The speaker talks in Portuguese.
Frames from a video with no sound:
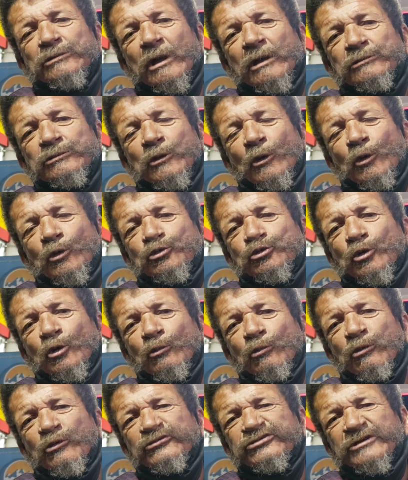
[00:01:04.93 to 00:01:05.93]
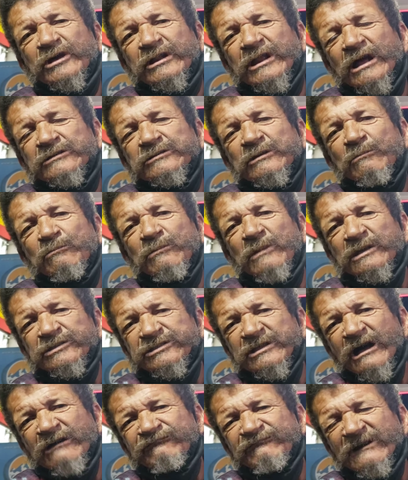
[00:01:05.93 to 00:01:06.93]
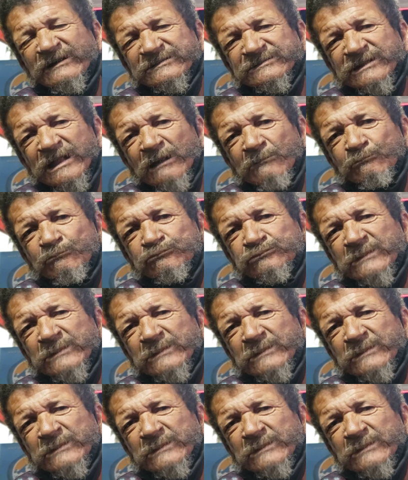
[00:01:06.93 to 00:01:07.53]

é do, do Bolsonaro, que metia a faca na,